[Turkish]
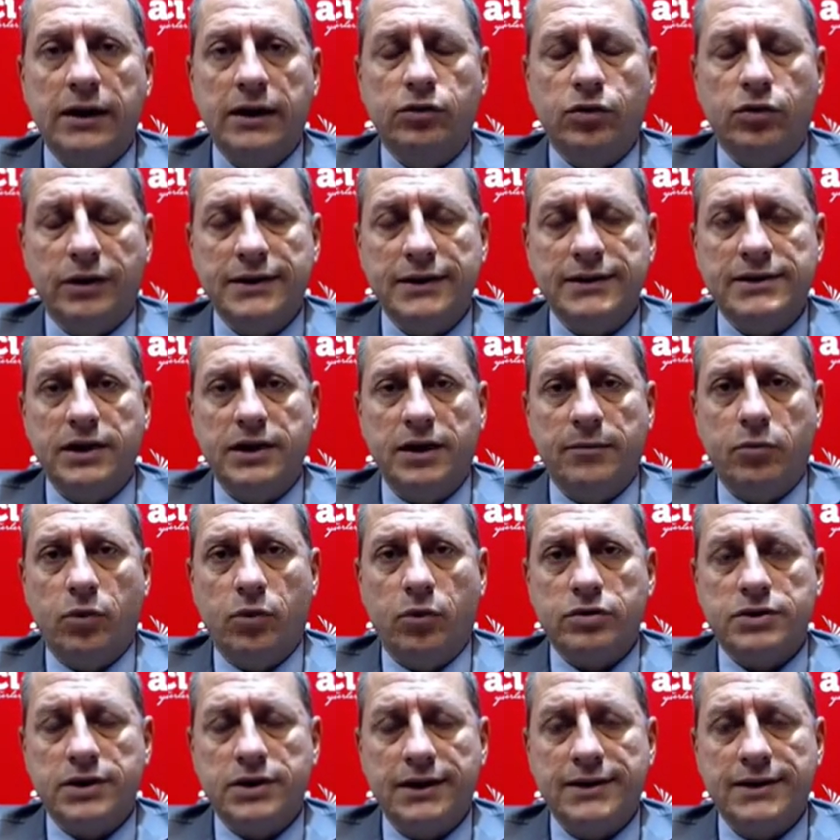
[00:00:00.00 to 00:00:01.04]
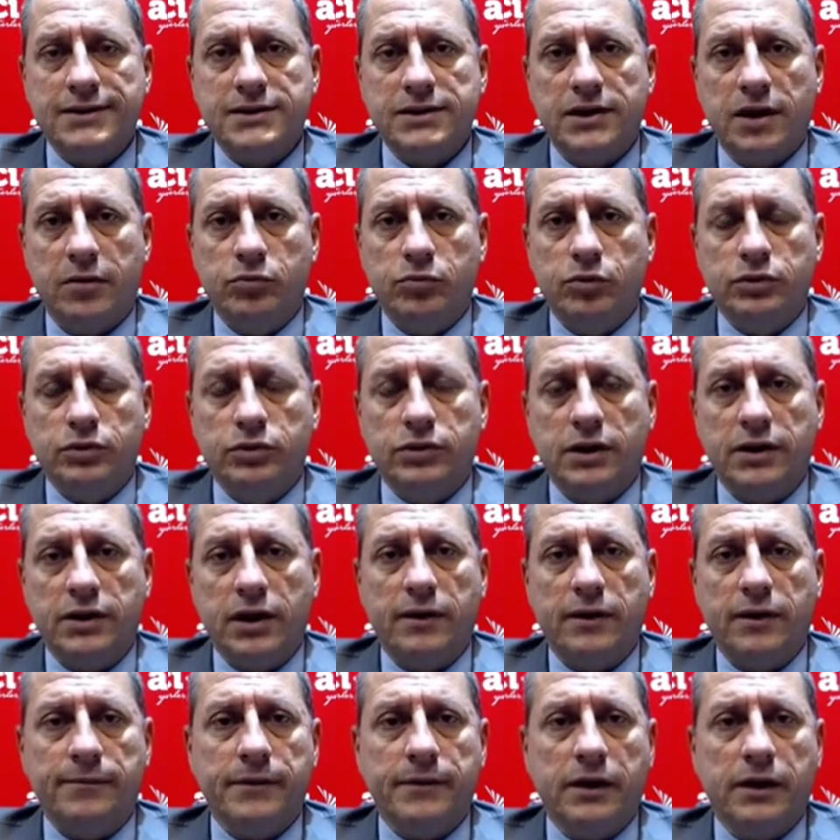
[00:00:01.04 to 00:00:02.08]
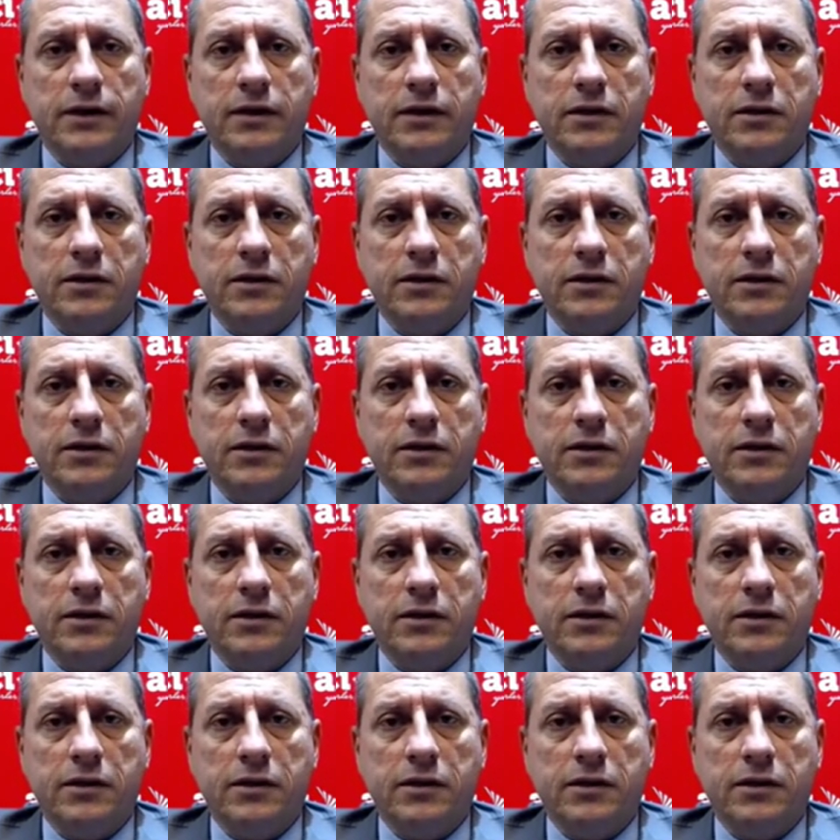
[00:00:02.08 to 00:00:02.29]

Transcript: Dolayısıyla Borsa İstanbul'da da e,